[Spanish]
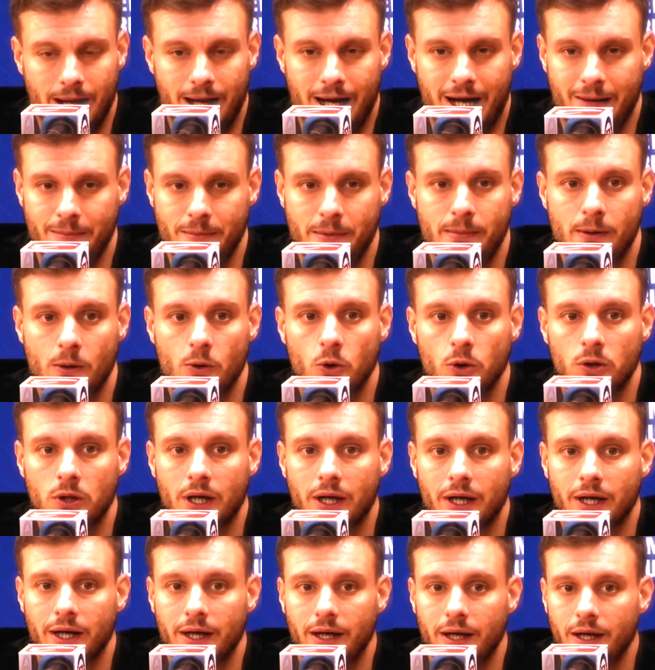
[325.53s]
A mí me
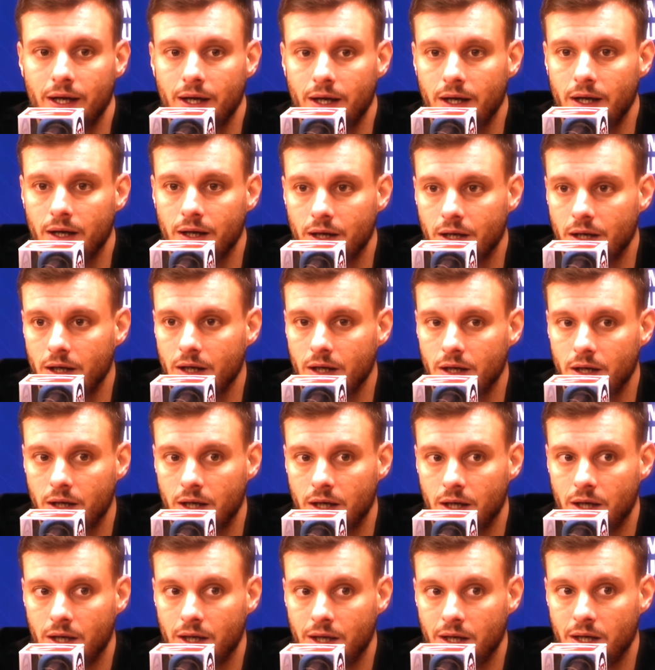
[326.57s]
gusta que,
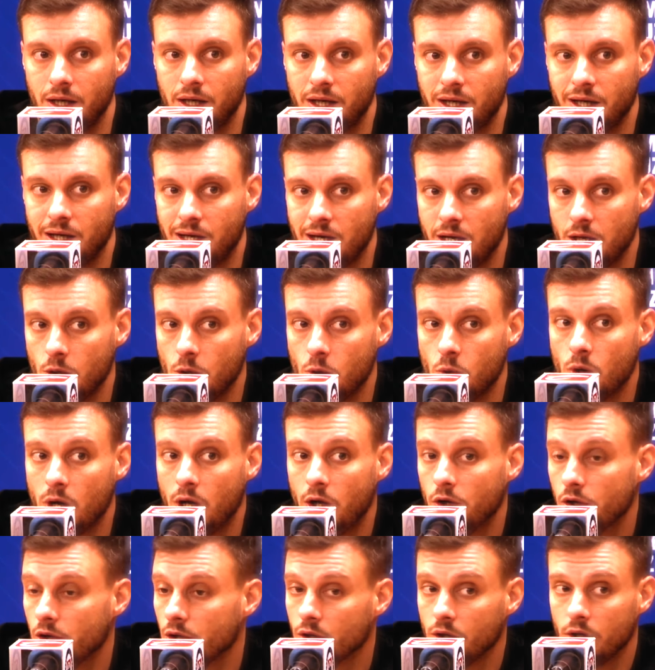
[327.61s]
que el
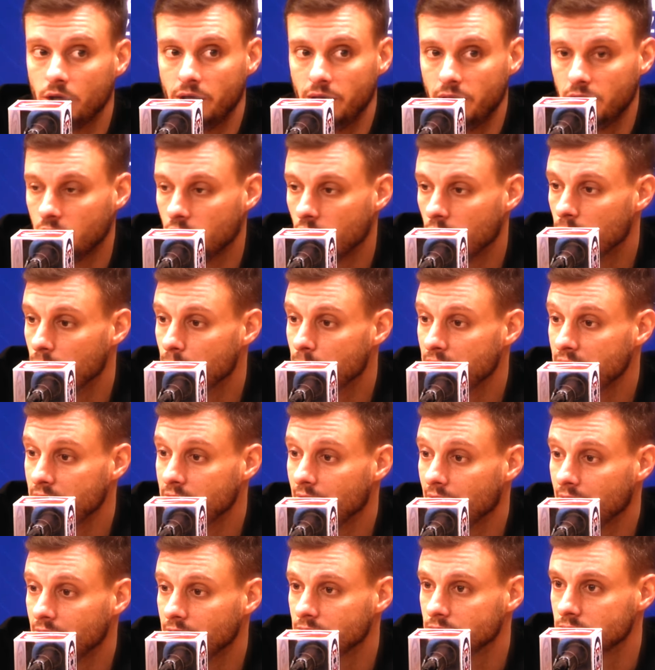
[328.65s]
jugador eh,
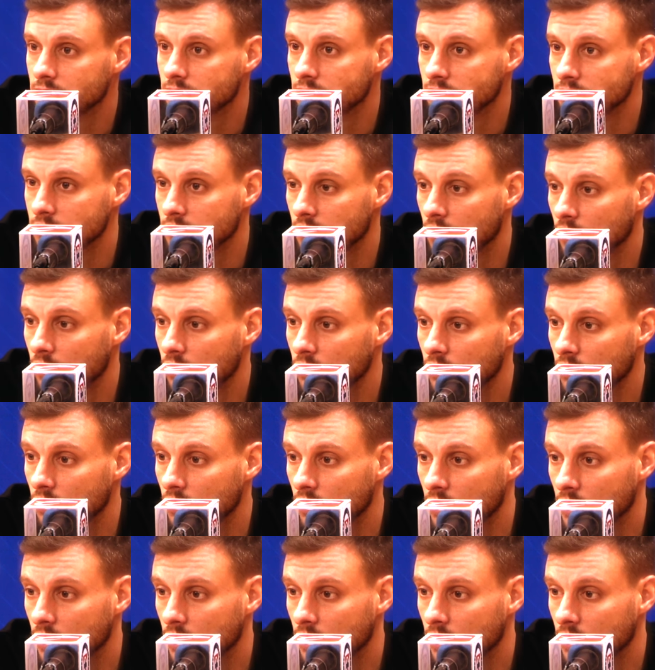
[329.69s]
compita, ¿no?